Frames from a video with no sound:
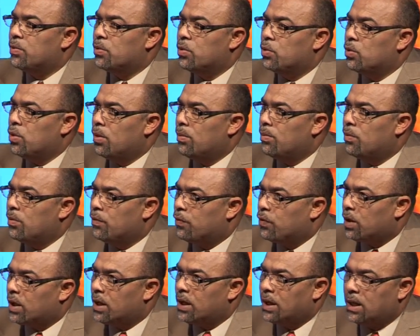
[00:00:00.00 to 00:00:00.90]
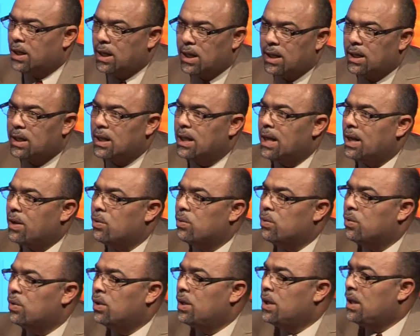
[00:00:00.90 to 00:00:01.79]
وامه فقراء
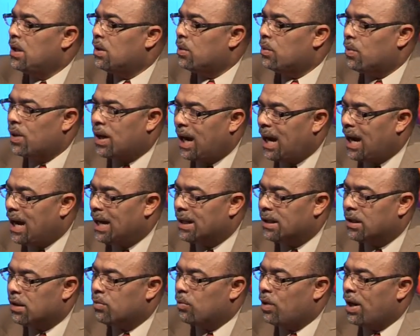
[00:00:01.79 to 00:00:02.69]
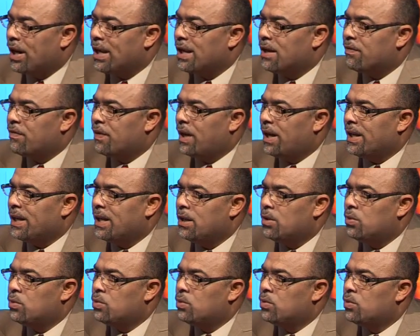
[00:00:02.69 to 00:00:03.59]
لانه وقع حادث معين في
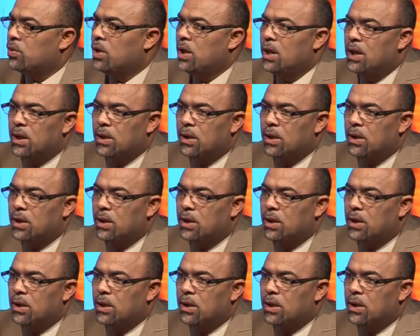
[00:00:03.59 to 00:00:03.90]
حياته